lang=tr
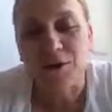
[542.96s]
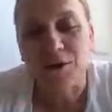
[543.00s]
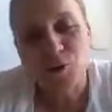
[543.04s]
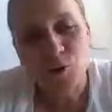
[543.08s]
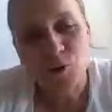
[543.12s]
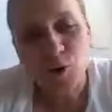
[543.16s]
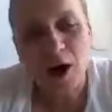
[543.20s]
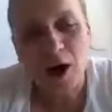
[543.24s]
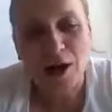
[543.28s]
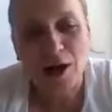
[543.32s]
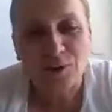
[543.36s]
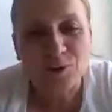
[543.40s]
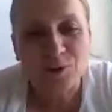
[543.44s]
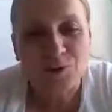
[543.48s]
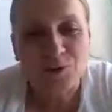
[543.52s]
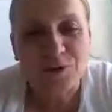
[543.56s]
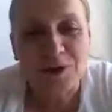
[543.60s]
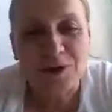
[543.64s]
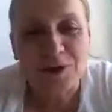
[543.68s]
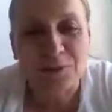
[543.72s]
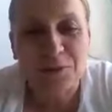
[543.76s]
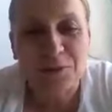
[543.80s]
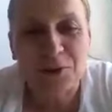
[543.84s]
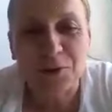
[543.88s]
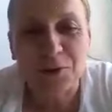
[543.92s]
Şu an
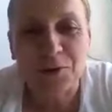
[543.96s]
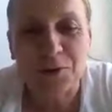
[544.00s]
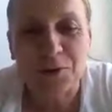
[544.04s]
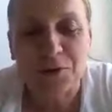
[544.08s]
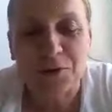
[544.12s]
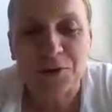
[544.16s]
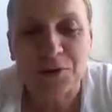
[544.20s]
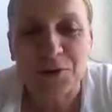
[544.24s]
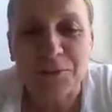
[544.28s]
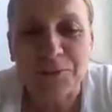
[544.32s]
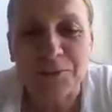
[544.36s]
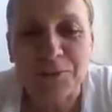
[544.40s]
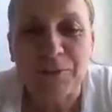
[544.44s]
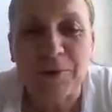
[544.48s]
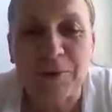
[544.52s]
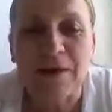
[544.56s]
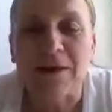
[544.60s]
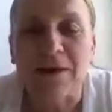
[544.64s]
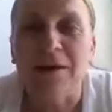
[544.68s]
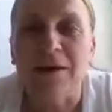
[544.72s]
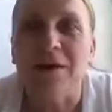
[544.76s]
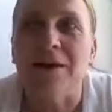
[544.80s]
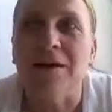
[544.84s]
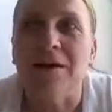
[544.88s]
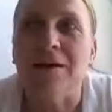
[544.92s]
tutabiliyorum.
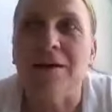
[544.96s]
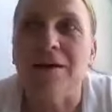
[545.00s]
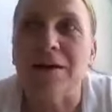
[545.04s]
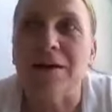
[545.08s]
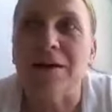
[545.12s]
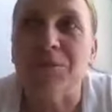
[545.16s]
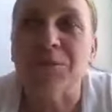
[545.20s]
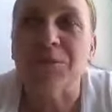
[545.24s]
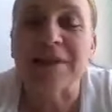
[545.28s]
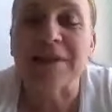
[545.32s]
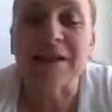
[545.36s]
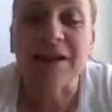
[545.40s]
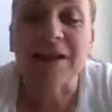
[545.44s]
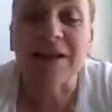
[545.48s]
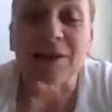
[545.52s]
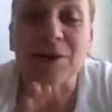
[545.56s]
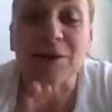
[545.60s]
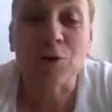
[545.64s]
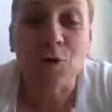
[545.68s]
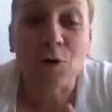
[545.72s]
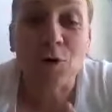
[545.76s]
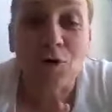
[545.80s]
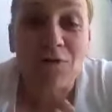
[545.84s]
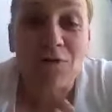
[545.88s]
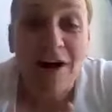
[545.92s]
E, bir de
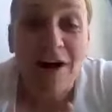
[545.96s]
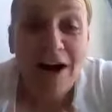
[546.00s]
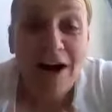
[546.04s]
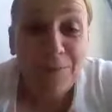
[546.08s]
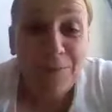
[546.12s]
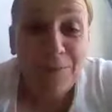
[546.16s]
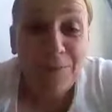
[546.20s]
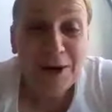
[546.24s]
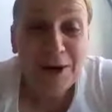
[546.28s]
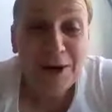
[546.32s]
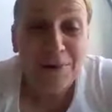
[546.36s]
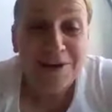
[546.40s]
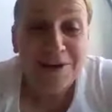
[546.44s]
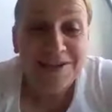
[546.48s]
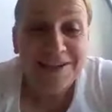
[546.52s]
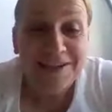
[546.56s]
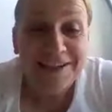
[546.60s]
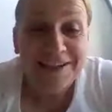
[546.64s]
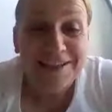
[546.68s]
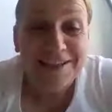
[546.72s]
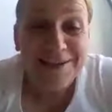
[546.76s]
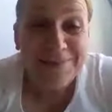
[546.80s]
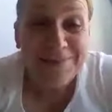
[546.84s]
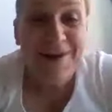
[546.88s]
kilo vermeye başladım.